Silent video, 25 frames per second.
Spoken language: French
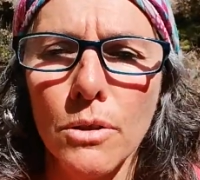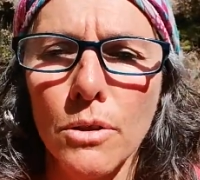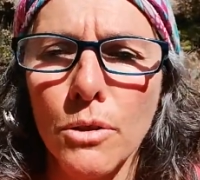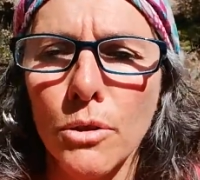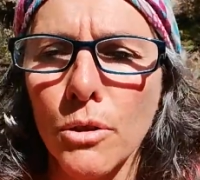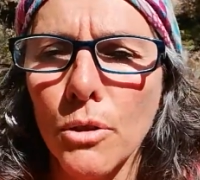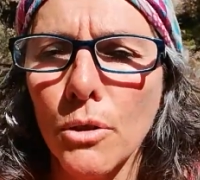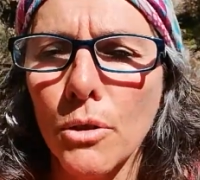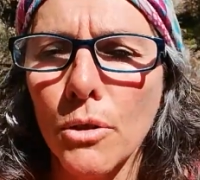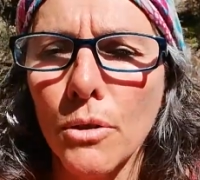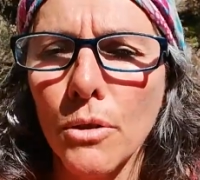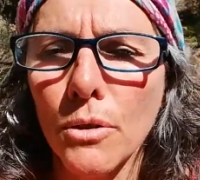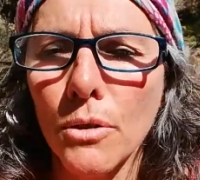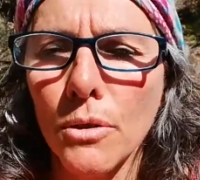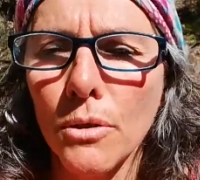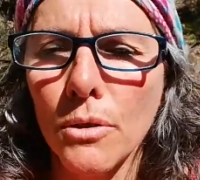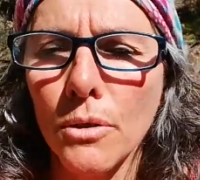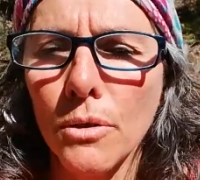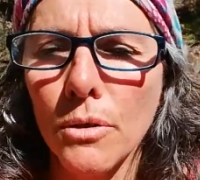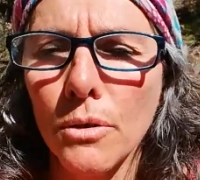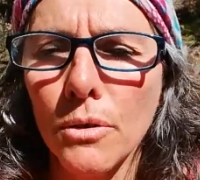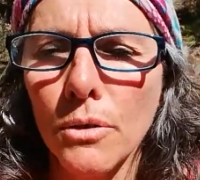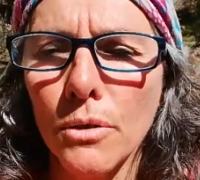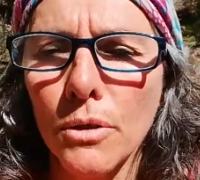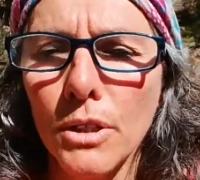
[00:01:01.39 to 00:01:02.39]

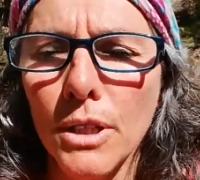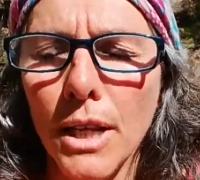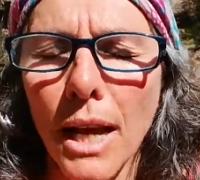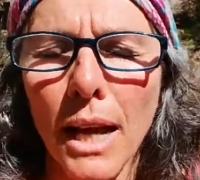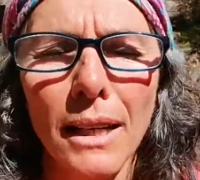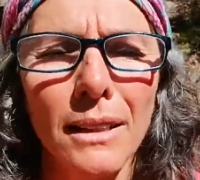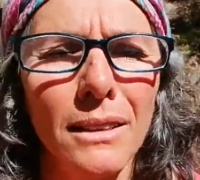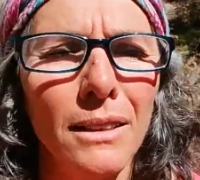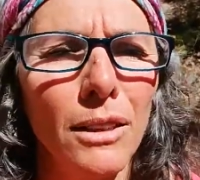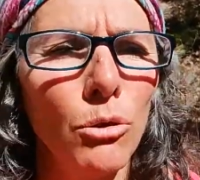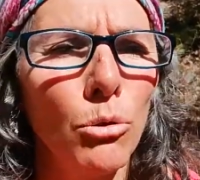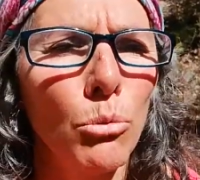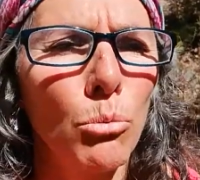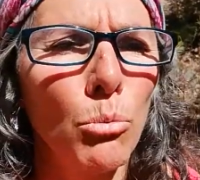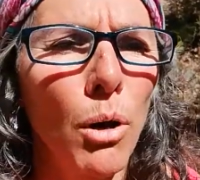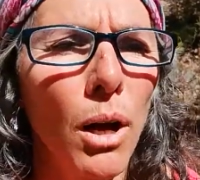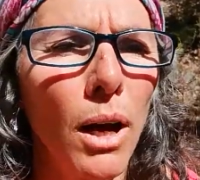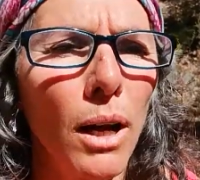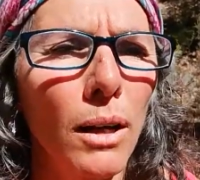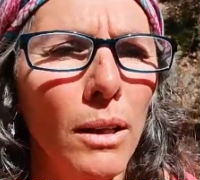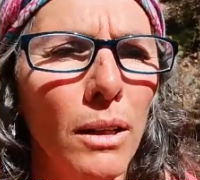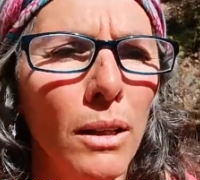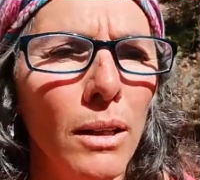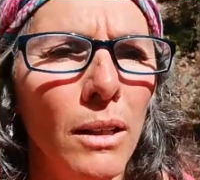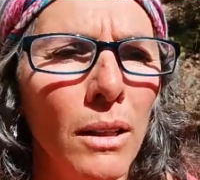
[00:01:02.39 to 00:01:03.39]
j'ai arrêté de
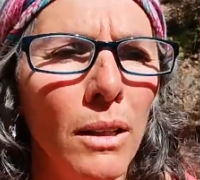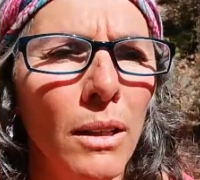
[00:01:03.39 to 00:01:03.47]
boire,